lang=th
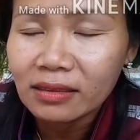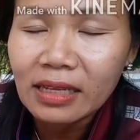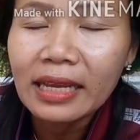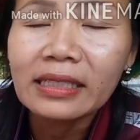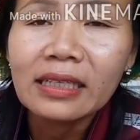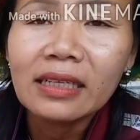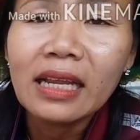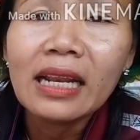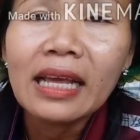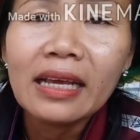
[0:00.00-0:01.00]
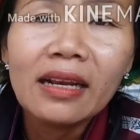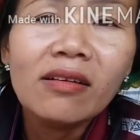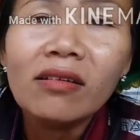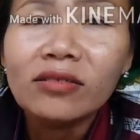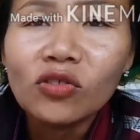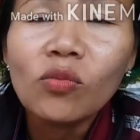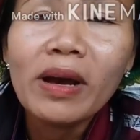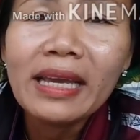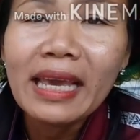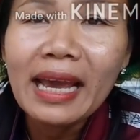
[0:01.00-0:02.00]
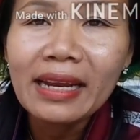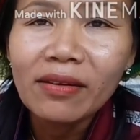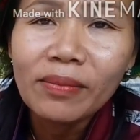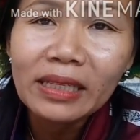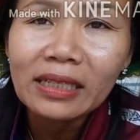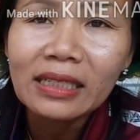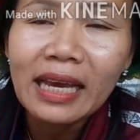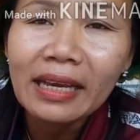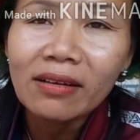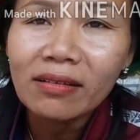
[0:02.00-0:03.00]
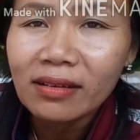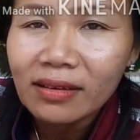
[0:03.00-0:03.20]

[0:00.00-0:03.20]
ในนั่นแหละแล้วก็ส่งมาให้ยายแล้วมาถึงยายก็